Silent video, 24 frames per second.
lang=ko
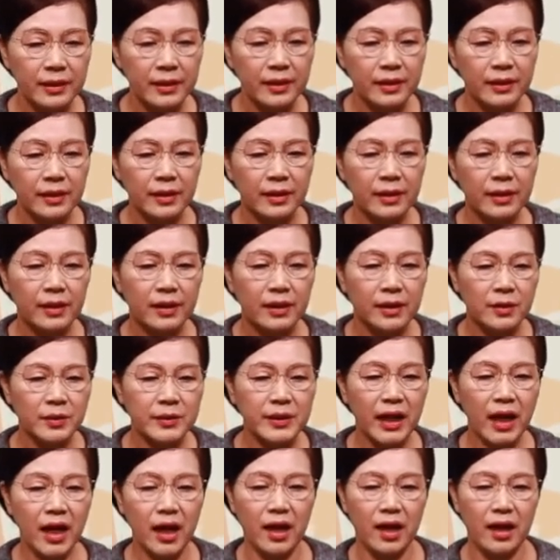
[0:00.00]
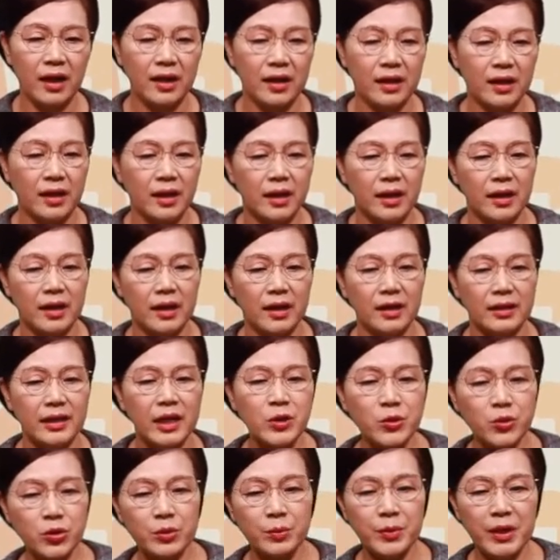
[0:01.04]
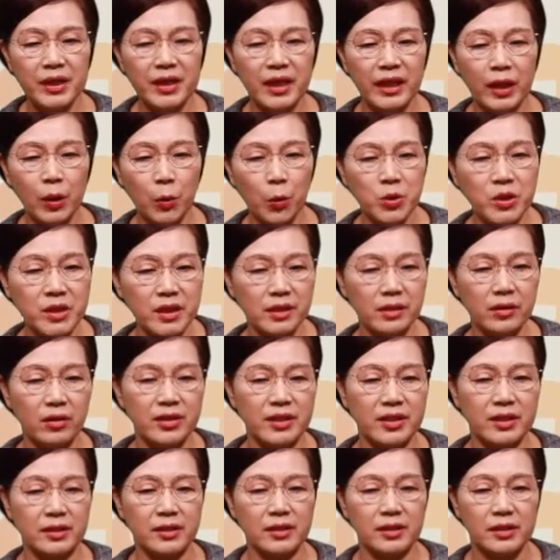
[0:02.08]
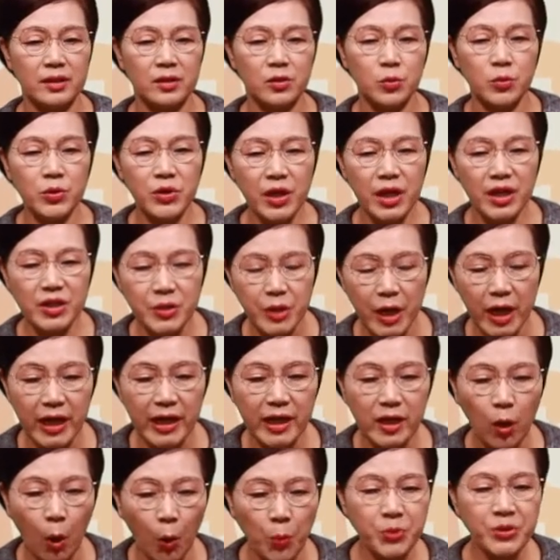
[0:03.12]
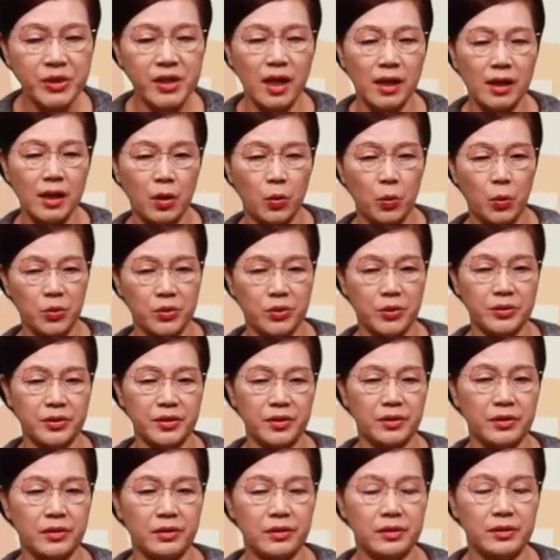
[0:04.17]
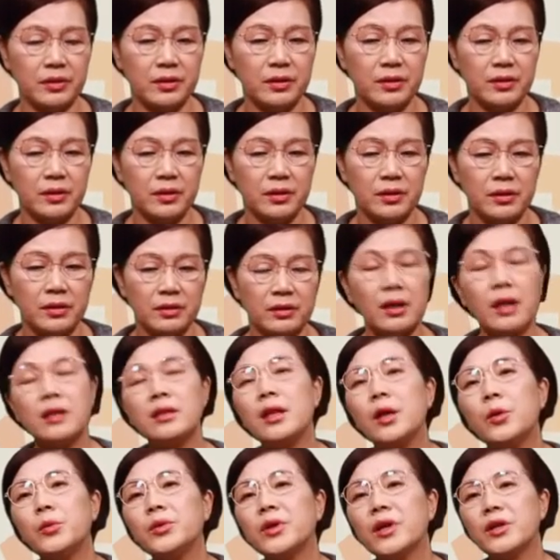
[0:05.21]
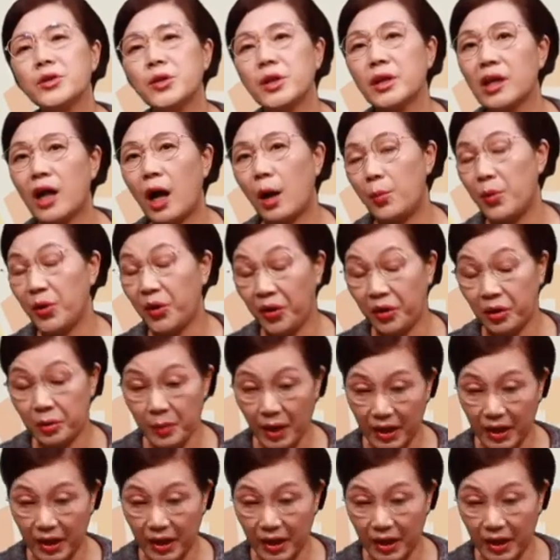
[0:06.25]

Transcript: 어, 우리가 어, 예수님이 이 땅에 오신 것이 우리의 죄를 없이 하려고 오셨어요. 그런데 우리가 죄를 가볍게 여기면 안